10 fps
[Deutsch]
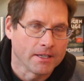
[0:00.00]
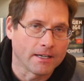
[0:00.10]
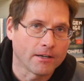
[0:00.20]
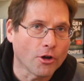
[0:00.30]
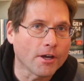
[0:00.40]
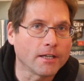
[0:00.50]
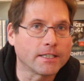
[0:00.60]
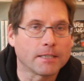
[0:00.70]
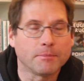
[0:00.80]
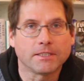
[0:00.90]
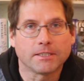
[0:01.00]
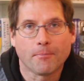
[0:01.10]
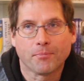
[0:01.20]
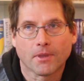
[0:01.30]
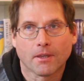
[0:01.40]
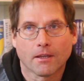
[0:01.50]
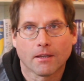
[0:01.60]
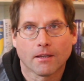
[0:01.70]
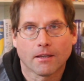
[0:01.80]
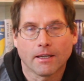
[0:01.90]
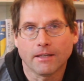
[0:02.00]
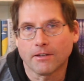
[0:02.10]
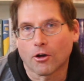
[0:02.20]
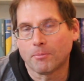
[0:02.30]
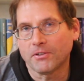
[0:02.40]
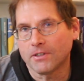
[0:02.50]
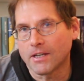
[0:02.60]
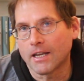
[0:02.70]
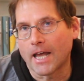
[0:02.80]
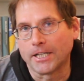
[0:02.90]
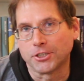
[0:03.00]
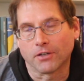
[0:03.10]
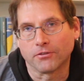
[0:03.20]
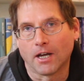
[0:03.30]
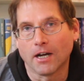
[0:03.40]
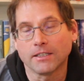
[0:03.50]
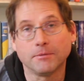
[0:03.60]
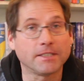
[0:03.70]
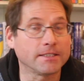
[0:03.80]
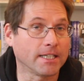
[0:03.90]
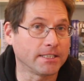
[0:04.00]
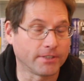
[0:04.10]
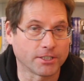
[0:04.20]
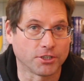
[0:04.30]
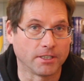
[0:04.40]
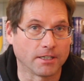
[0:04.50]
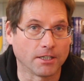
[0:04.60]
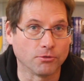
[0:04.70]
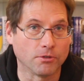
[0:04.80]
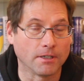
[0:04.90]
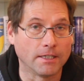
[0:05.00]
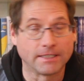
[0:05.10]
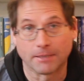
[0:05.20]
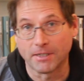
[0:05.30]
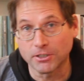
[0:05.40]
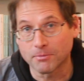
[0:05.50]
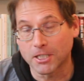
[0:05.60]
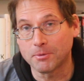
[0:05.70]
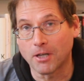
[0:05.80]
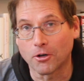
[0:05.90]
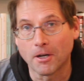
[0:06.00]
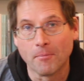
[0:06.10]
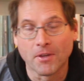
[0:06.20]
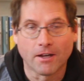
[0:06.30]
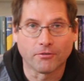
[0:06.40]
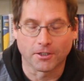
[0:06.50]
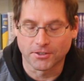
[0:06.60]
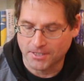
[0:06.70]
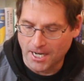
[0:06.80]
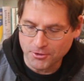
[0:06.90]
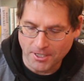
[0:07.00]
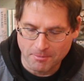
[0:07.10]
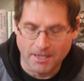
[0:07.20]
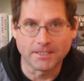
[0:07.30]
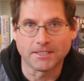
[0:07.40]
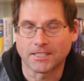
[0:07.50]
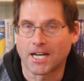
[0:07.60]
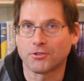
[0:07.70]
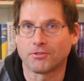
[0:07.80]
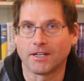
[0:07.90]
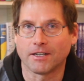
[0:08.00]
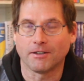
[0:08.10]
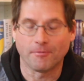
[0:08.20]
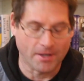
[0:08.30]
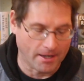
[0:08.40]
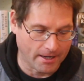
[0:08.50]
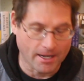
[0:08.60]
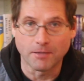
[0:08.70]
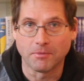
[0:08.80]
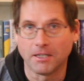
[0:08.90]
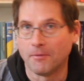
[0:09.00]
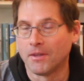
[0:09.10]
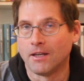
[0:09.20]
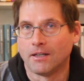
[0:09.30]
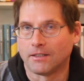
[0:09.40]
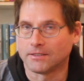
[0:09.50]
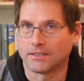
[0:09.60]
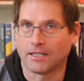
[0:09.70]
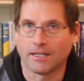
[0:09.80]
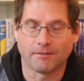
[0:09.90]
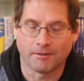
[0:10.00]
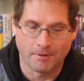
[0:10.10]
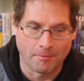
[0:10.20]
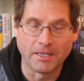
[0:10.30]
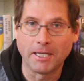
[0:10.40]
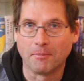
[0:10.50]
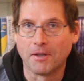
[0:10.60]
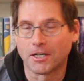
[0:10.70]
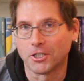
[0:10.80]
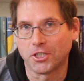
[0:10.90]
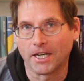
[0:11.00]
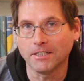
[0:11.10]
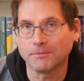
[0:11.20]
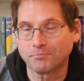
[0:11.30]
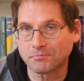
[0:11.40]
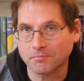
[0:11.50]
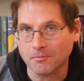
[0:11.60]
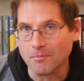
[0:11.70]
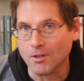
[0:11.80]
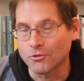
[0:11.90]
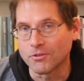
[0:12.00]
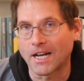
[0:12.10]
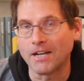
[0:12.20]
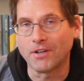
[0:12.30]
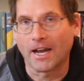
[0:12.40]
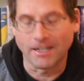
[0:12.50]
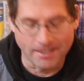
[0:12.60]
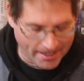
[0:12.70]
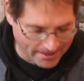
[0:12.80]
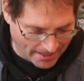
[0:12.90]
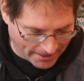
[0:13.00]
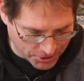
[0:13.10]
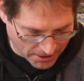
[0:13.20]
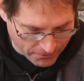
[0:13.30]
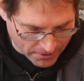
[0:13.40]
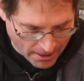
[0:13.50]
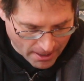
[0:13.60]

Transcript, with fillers: In den neueren Krimis geht sie auch ein bisschen ihrer Leidenschaft nach, nämlich der Science-Fiction-Literatur. Sie hat mir zum Beispiel auch von Star Trek mal die Star Trek Academy, das äh, Emblem geschenkt. So teilen wir eine kleine Leidenschaft.